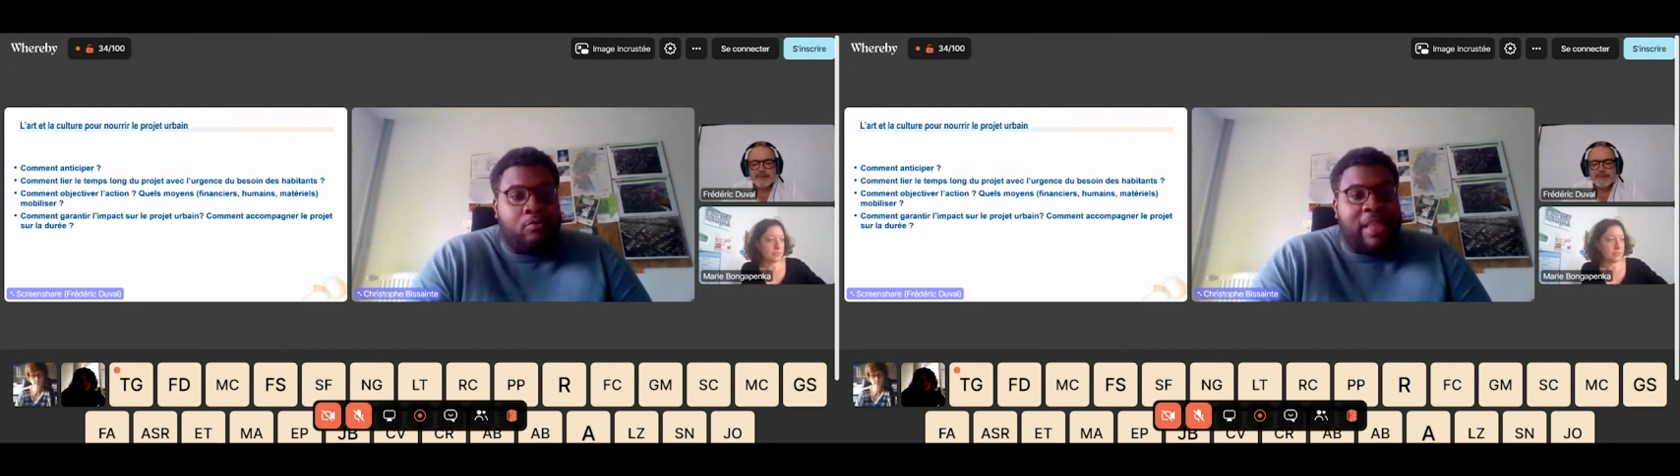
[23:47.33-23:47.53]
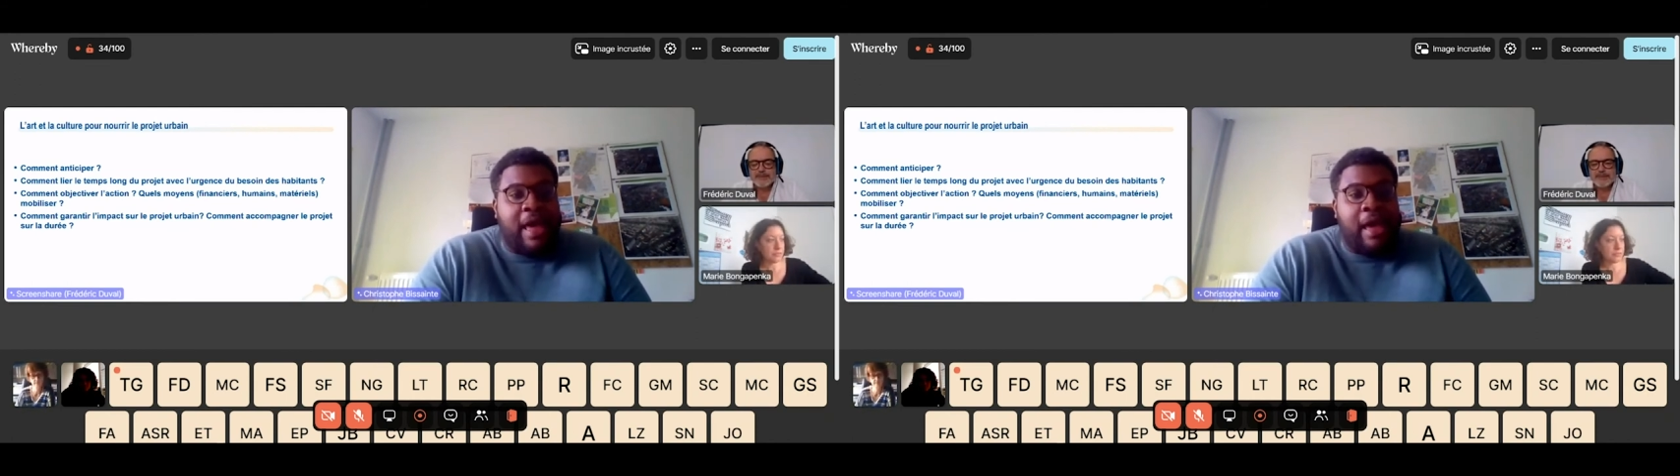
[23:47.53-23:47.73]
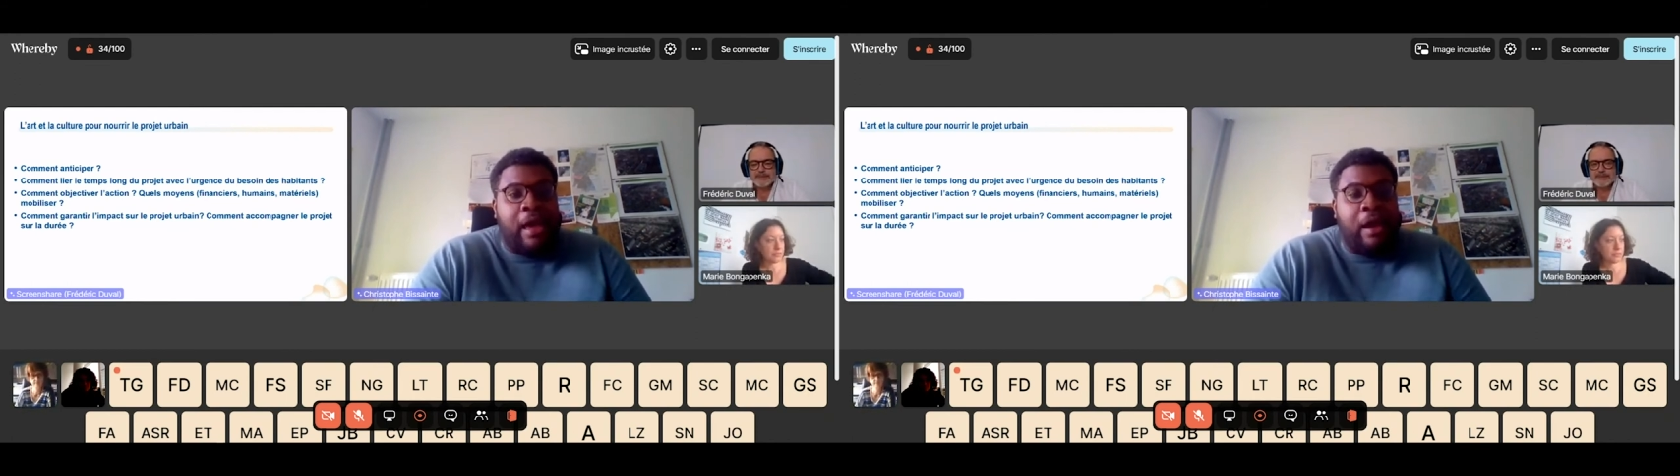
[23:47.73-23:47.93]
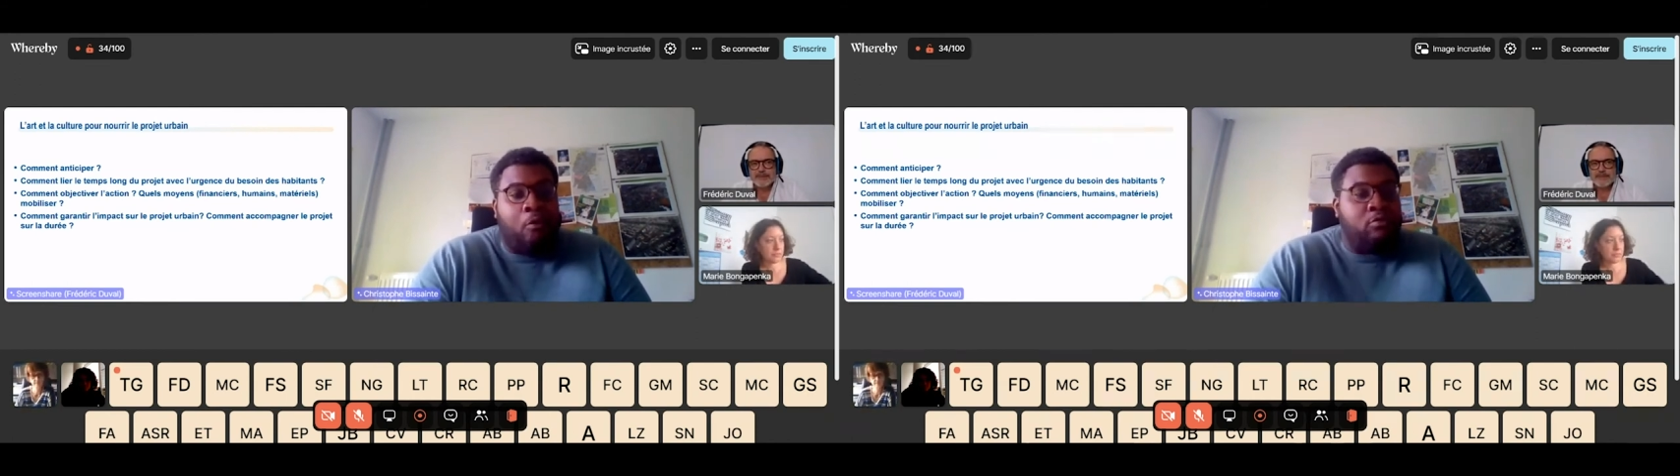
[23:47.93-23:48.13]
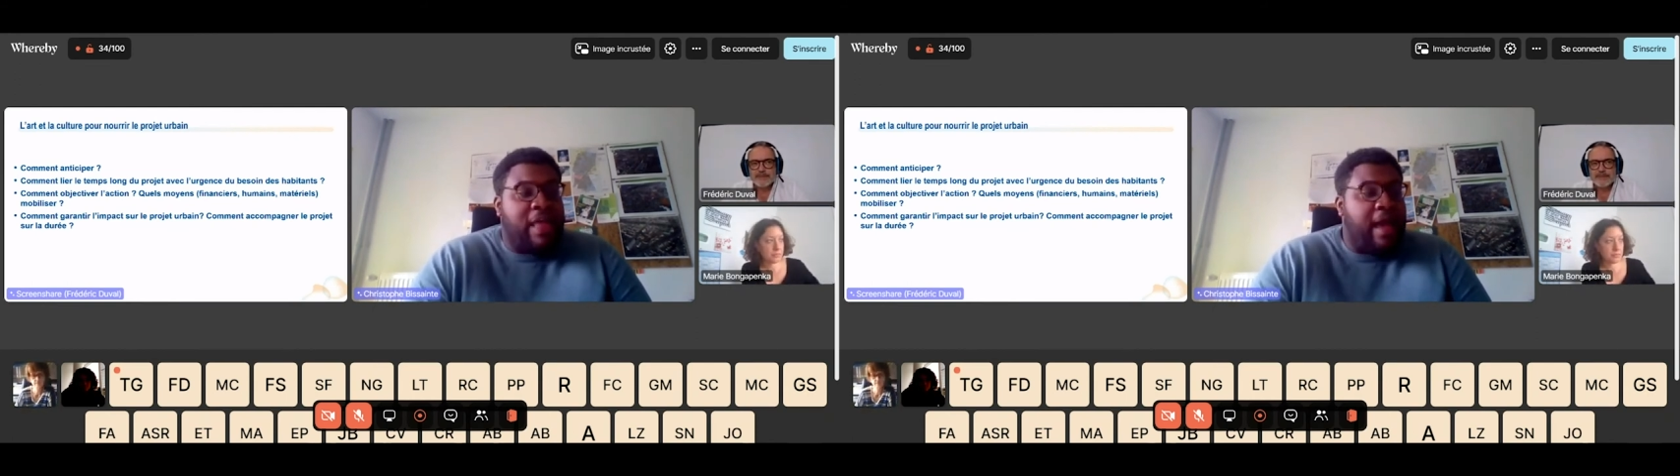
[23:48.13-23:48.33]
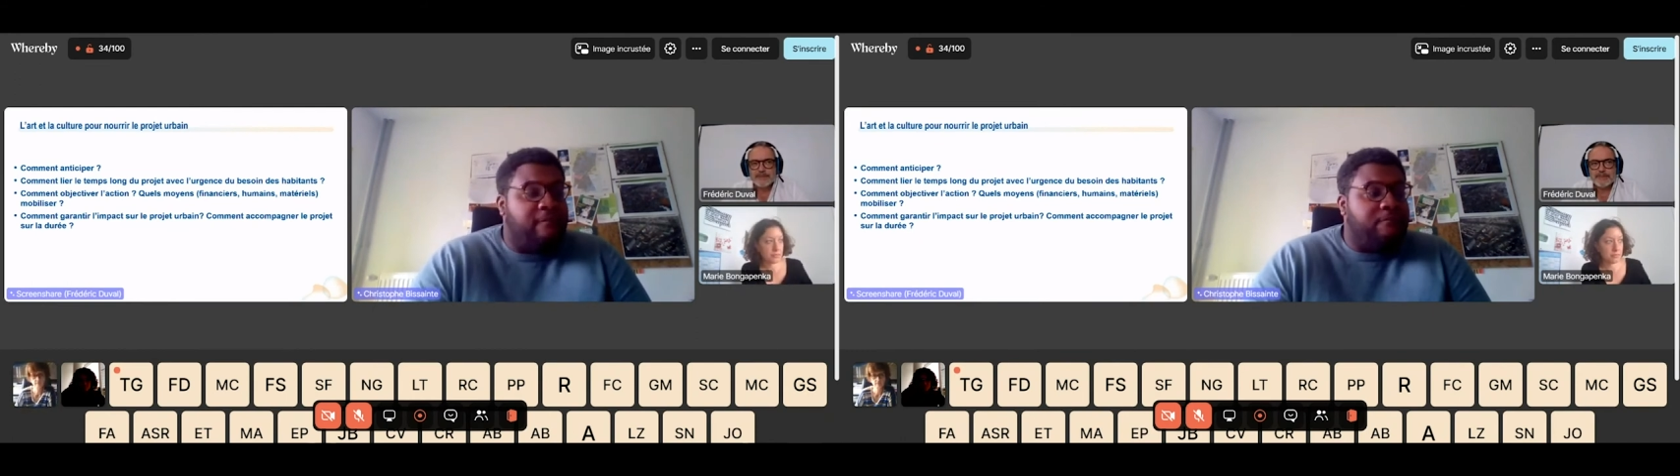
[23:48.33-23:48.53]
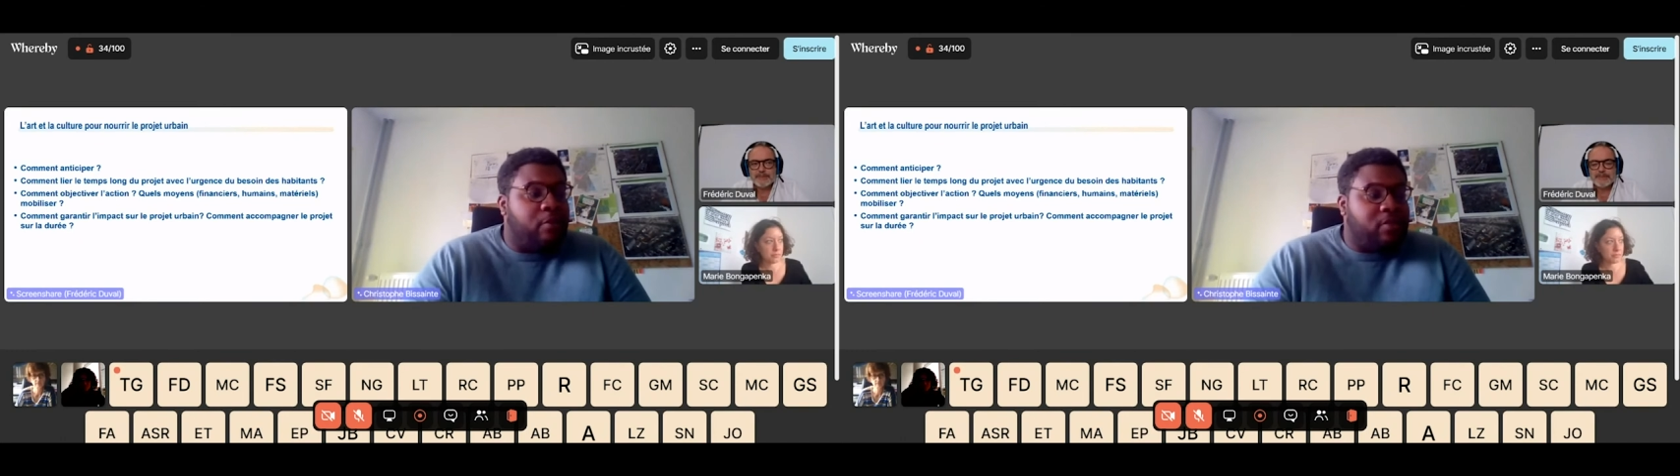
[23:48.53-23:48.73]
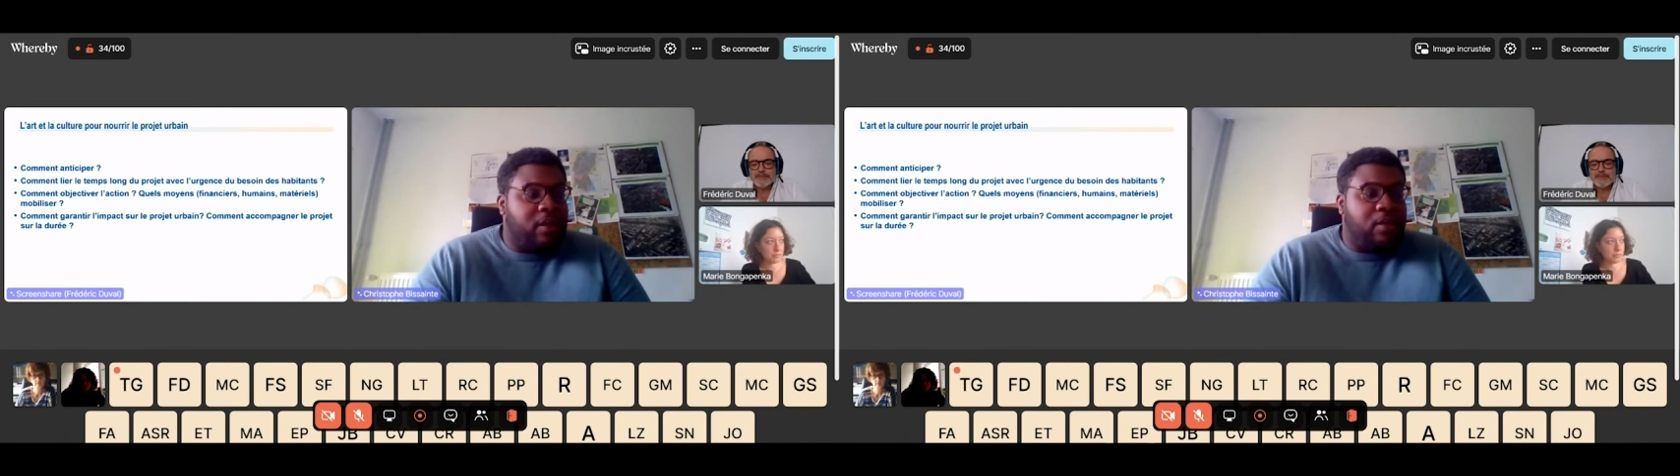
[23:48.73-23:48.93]
On a, on a
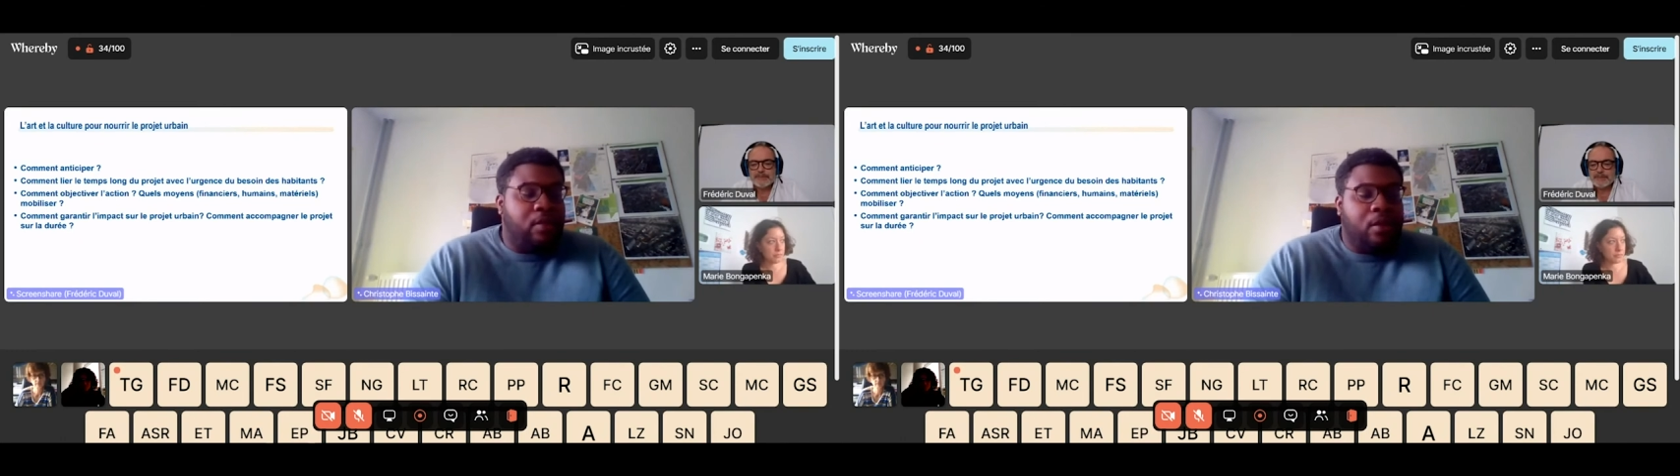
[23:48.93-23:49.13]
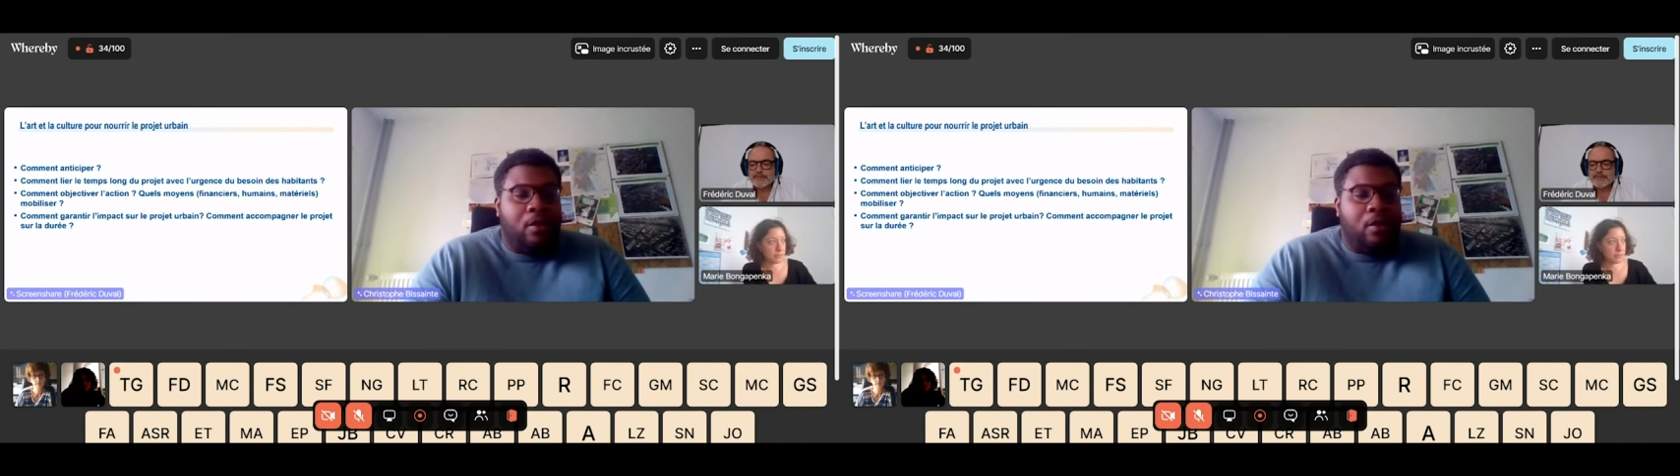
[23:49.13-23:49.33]
inventé